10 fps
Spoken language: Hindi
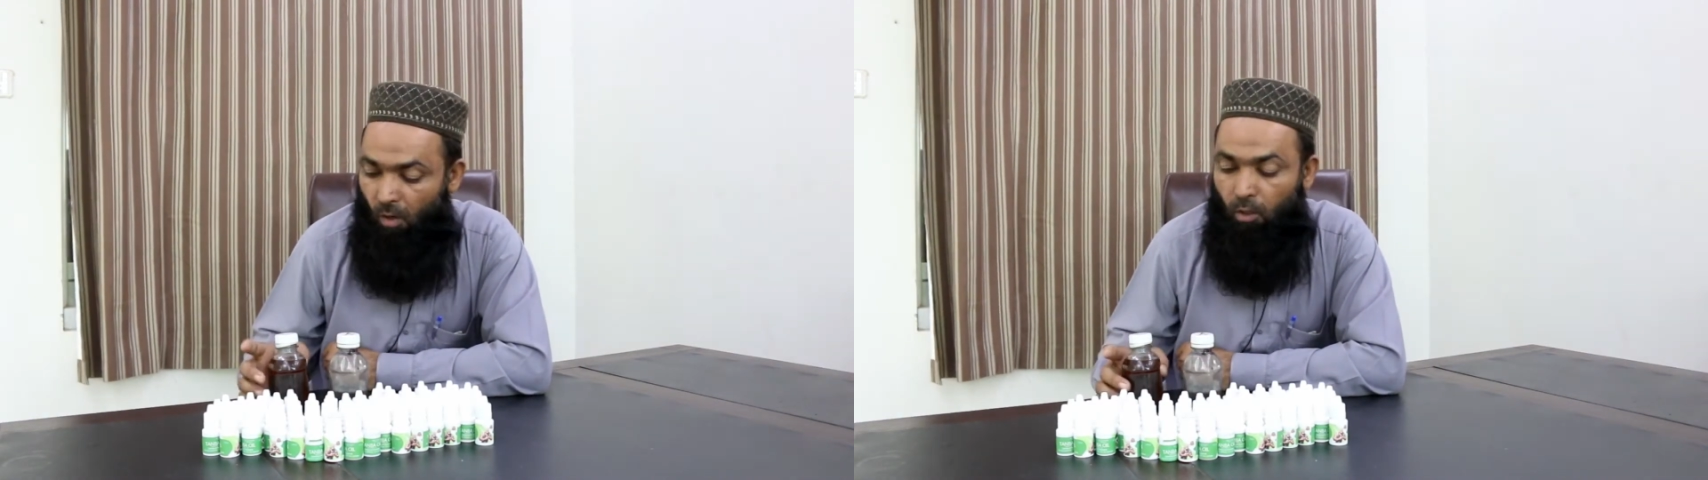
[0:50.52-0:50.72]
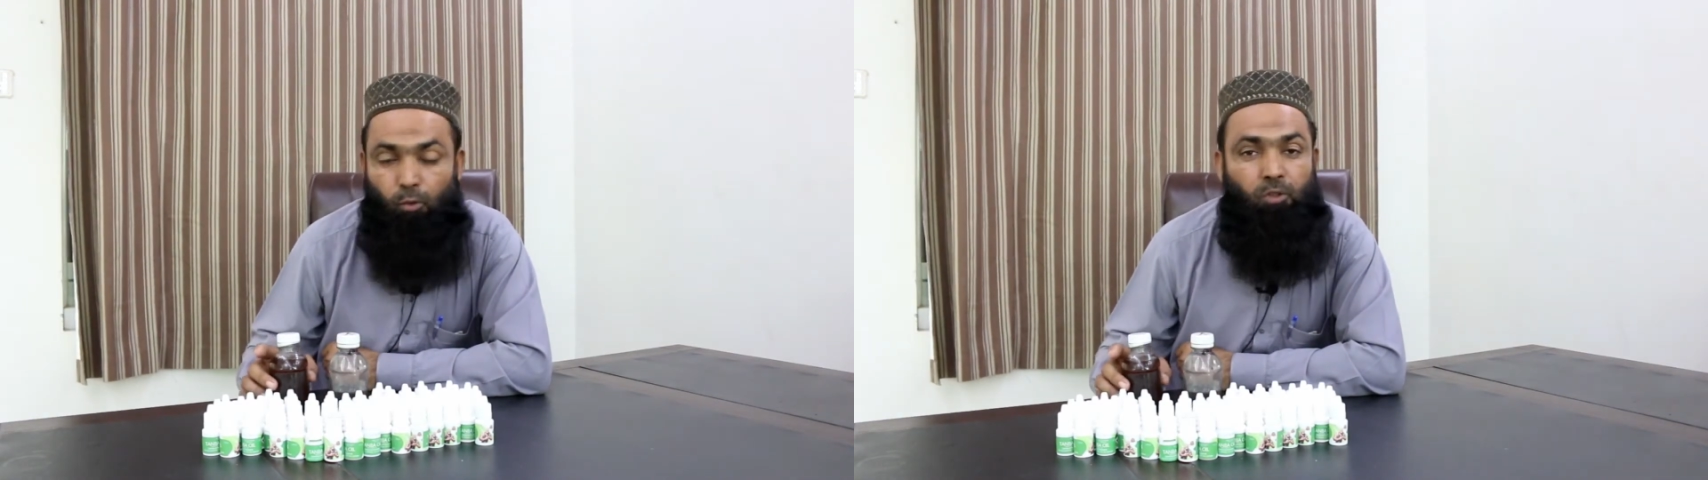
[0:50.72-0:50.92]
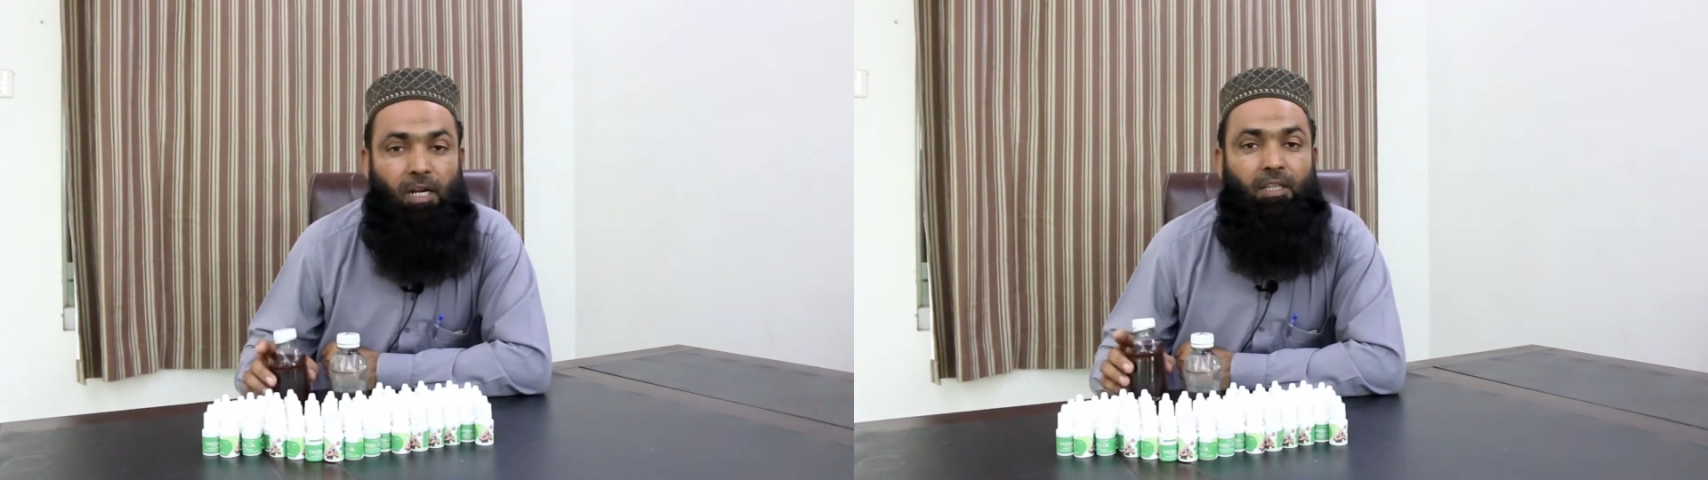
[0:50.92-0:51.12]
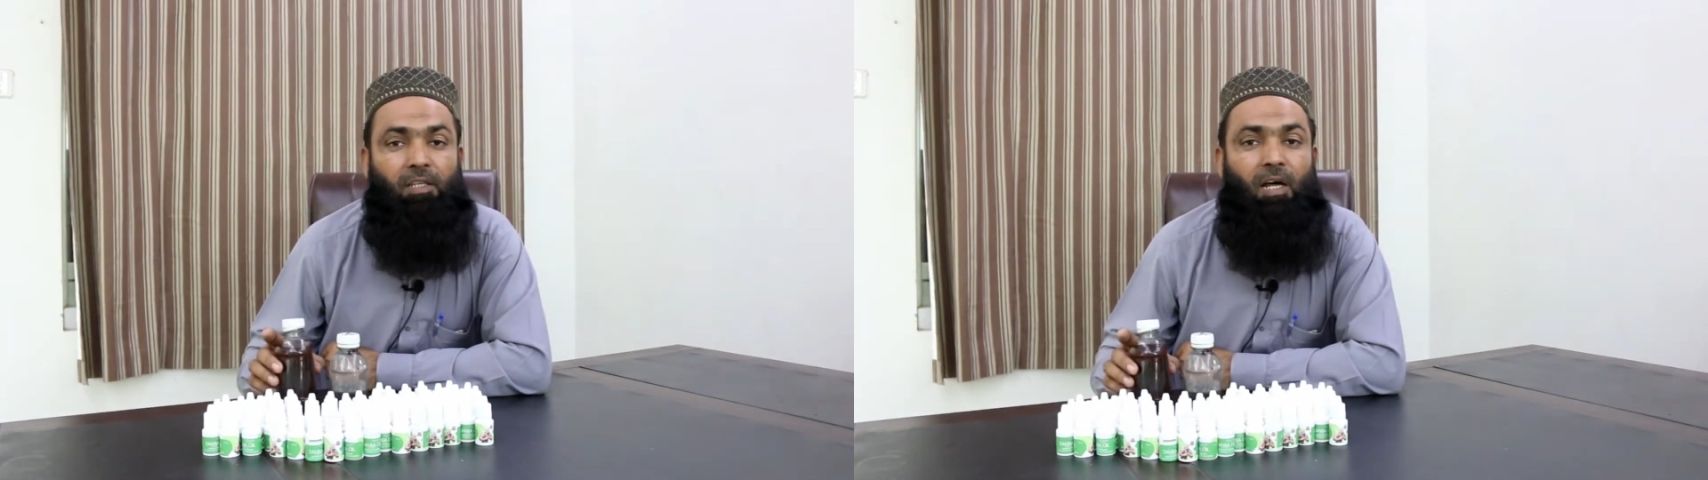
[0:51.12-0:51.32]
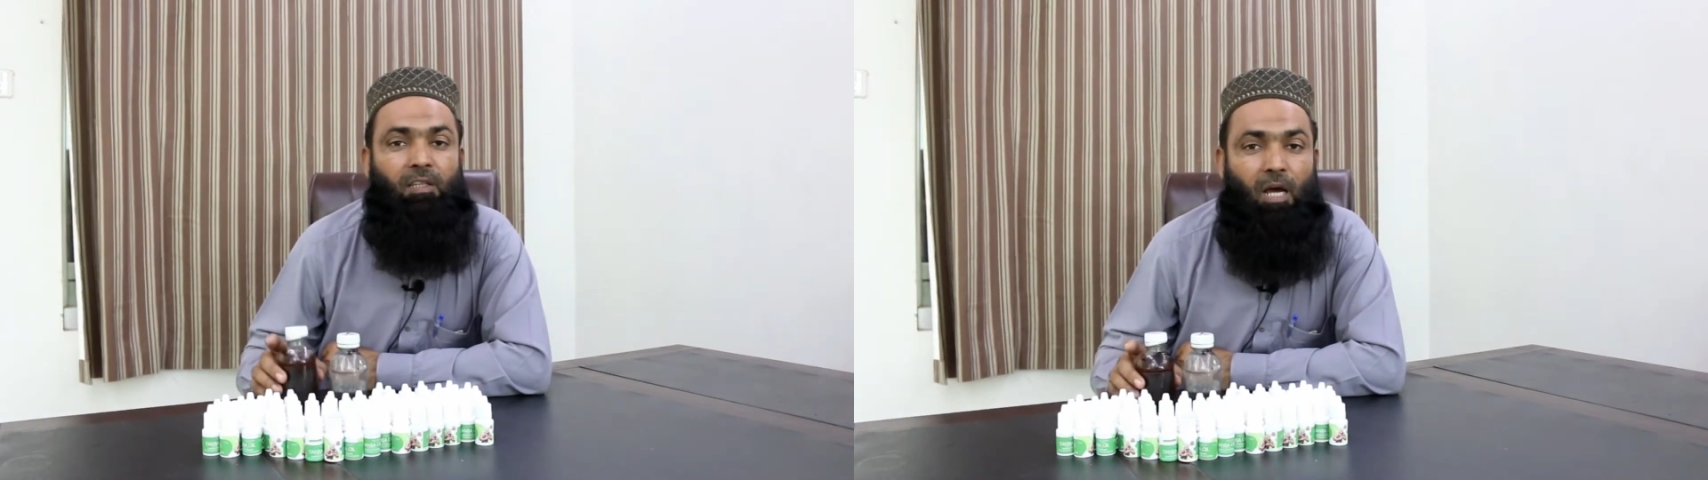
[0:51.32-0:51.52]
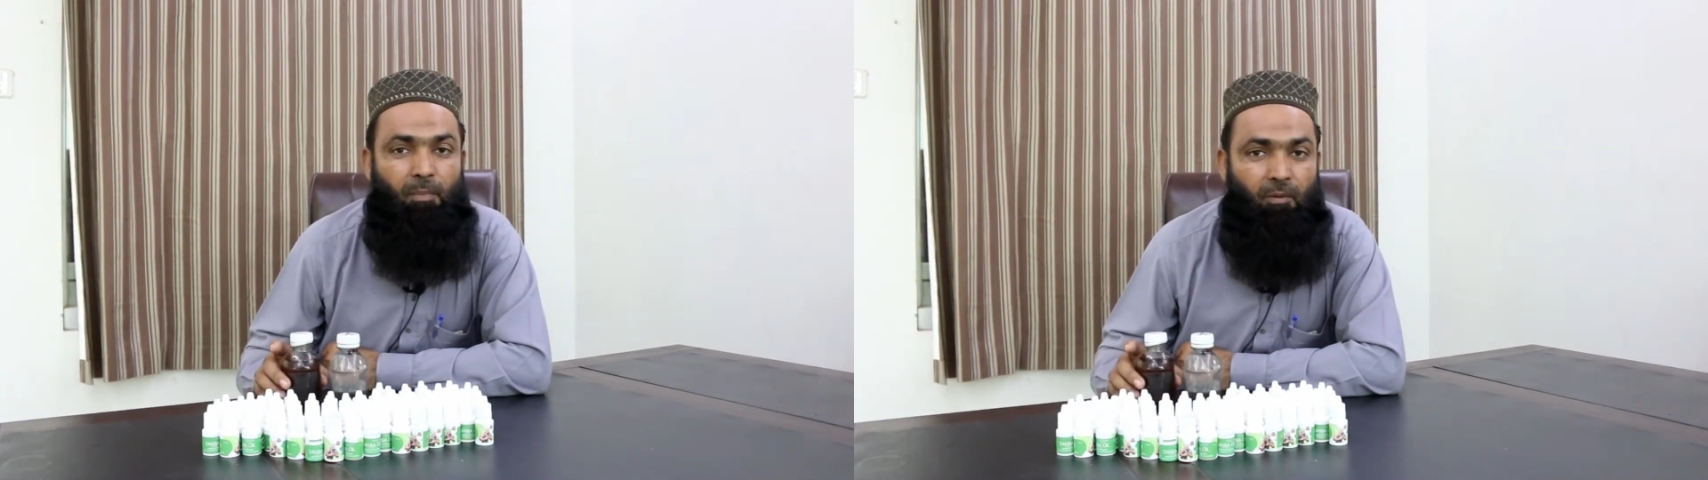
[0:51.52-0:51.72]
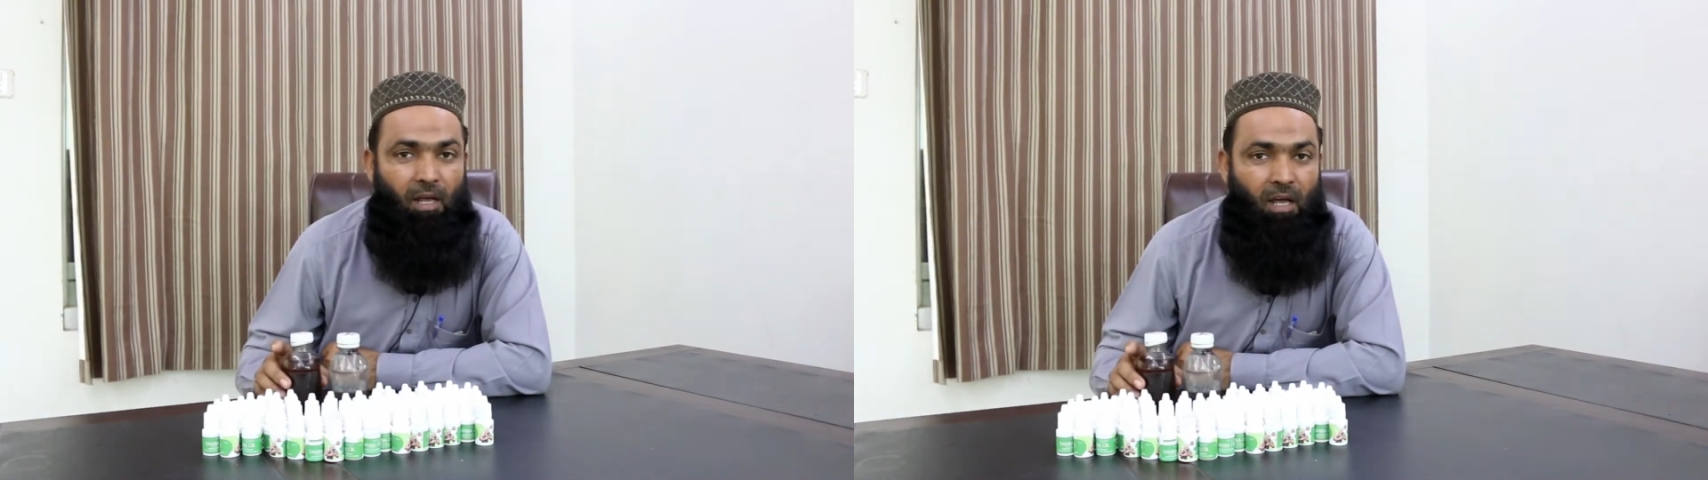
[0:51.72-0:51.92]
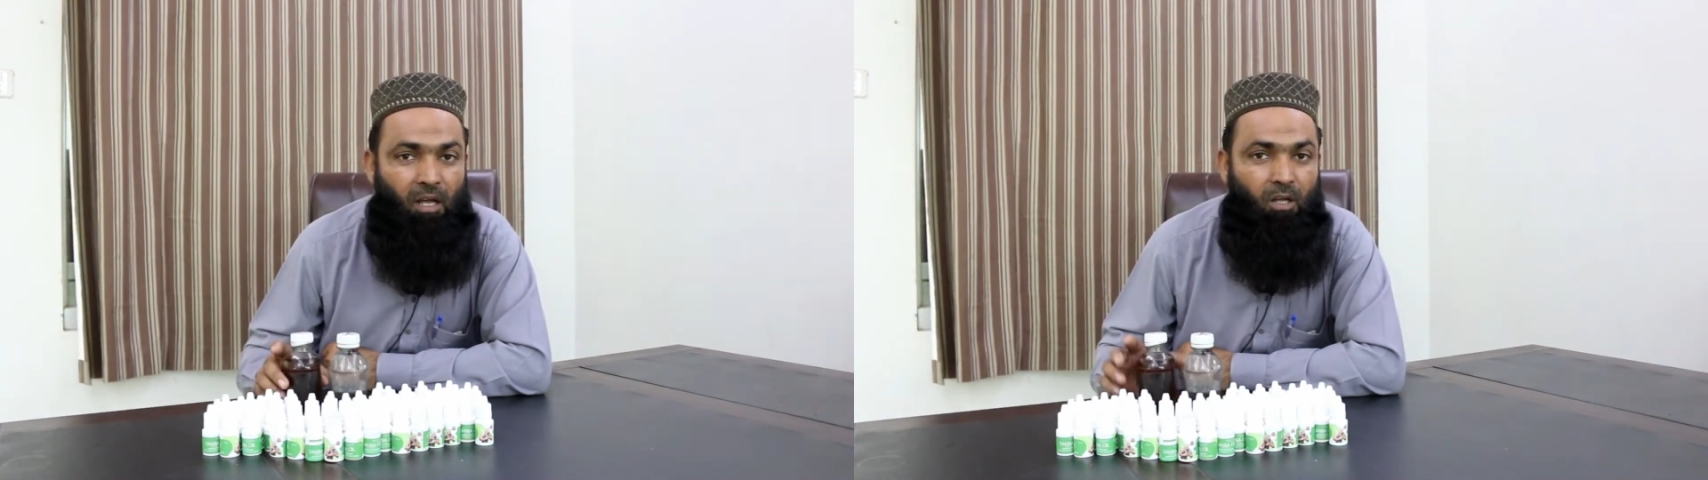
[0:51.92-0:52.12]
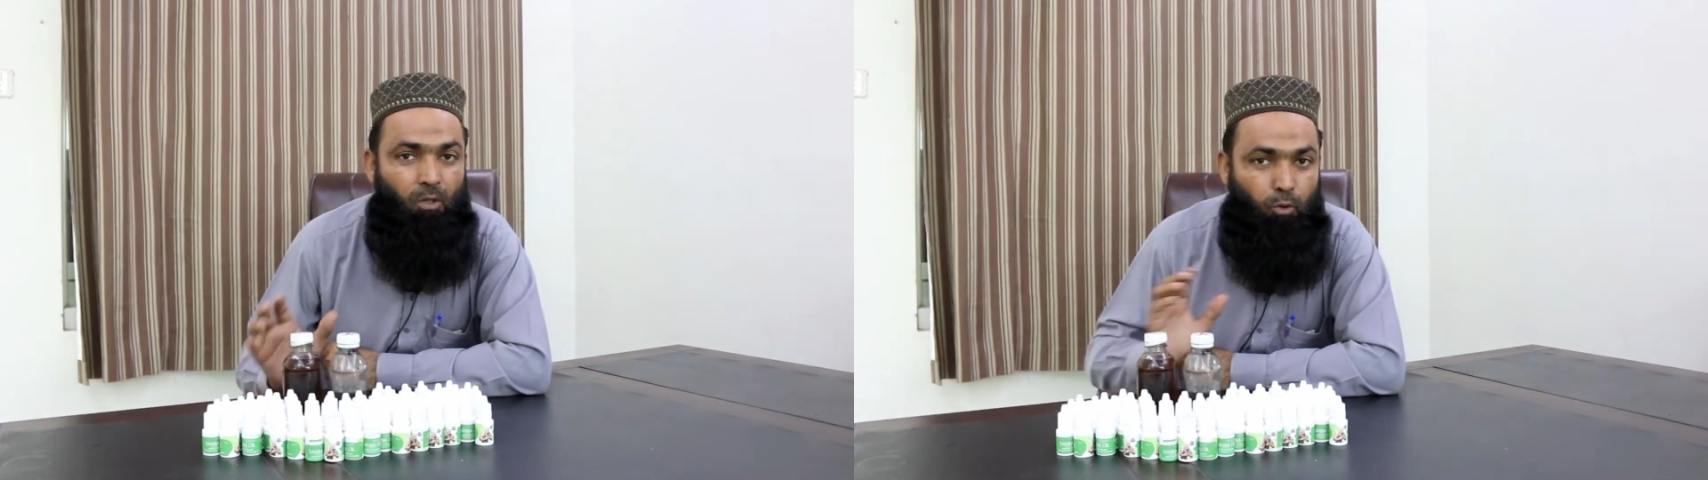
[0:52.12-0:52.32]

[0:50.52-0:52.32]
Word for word: और दूसरा है तिला तांबे वाला